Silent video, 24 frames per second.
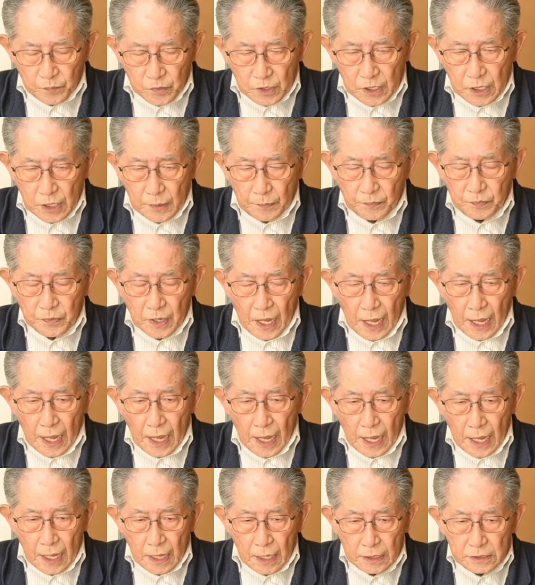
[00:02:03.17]
に、
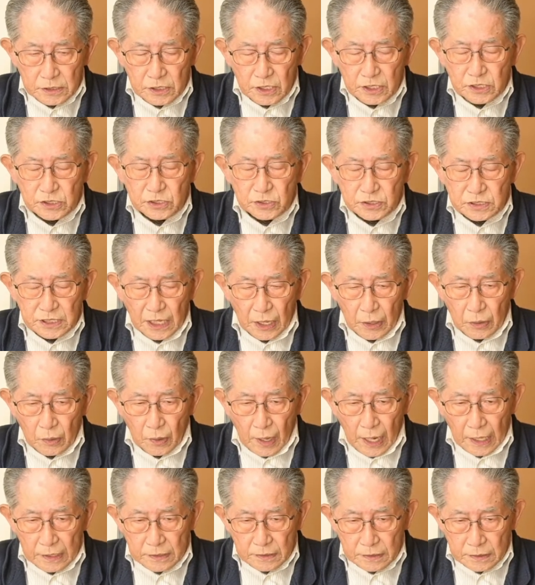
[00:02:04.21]
吸い付く作用
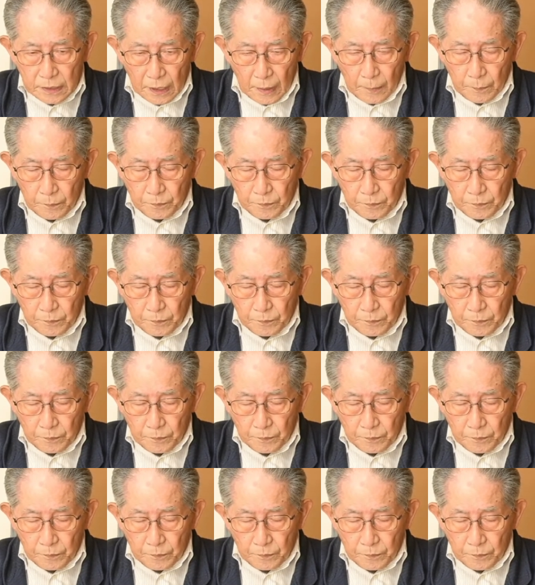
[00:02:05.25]
があって、